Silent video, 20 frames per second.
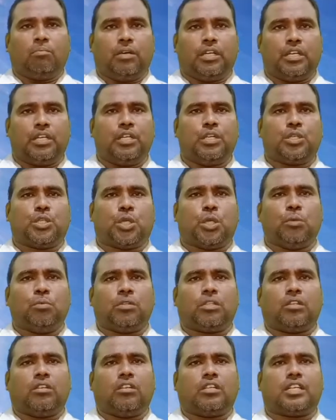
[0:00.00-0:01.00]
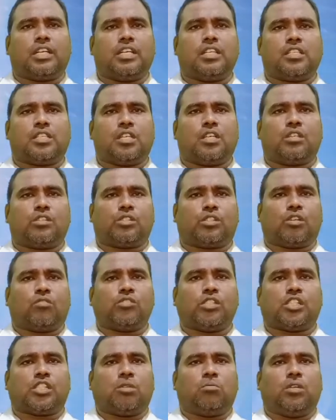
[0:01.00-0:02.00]
మరి నీ జీవితంలో గడిచిన
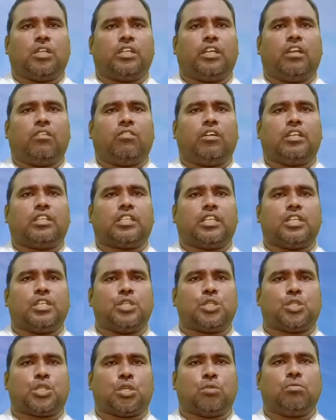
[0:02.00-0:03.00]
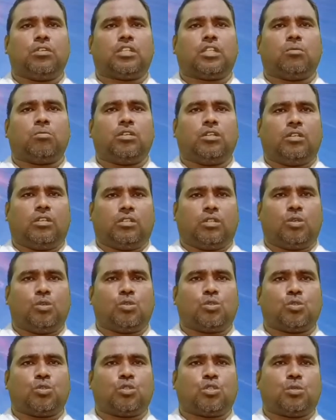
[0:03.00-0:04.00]
సంవత్సరంలో ఏవైతే నీ జీవితంలో ఎదురు
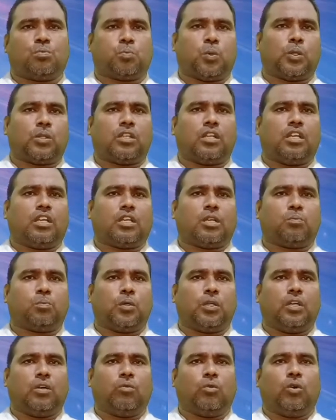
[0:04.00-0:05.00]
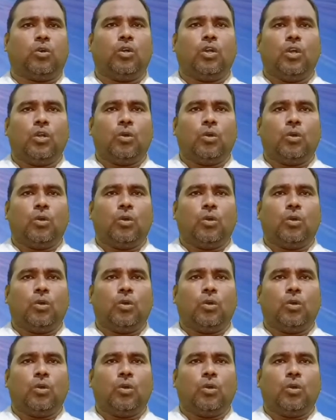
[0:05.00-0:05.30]
చూచి పొందలేకపోయావో